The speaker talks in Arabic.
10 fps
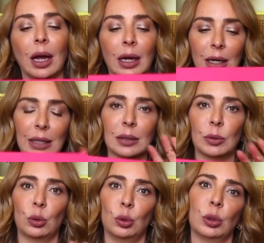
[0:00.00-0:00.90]
هلا لازم
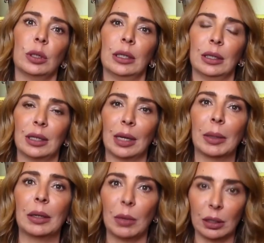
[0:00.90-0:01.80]
يكون عندنا
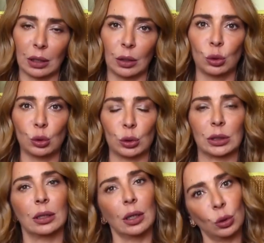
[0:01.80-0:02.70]
دائما مقطع
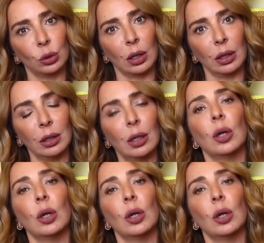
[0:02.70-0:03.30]
خصوصي للخضار